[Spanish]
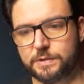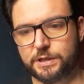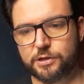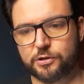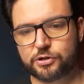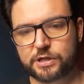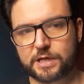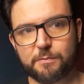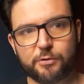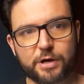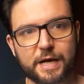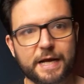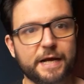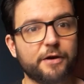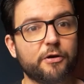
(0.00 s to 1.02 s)
dios
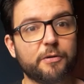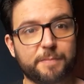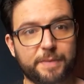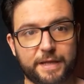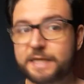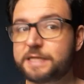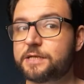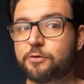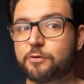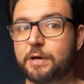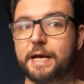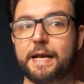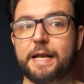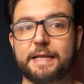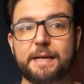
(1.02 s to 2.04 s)
tamborilero, empezase a
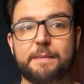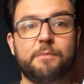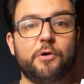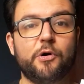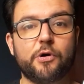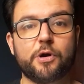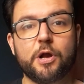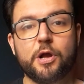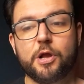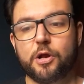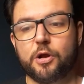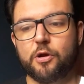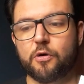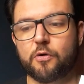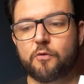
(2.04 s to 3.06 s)
tocar el tambor,
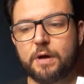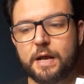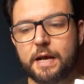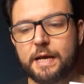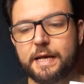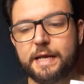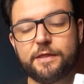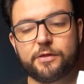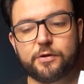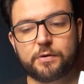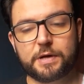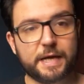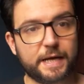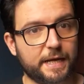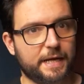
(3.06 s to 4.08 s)
lo cual
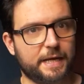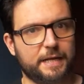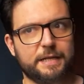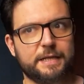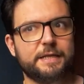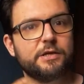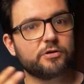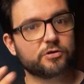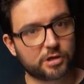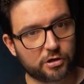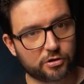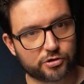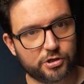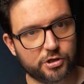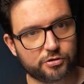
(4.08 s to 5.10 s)
hizo que el dios de
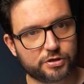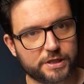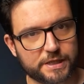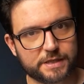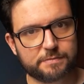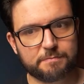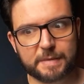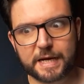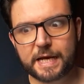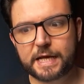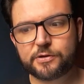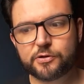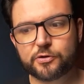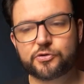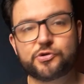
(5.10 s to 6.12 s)
los dioses,
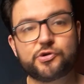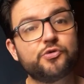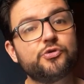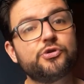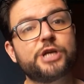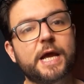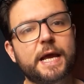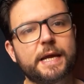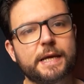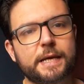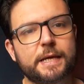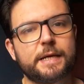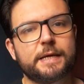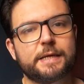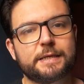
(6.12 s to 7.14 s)
Manayot
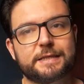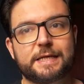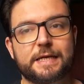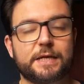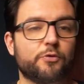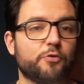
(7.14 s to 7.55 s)
se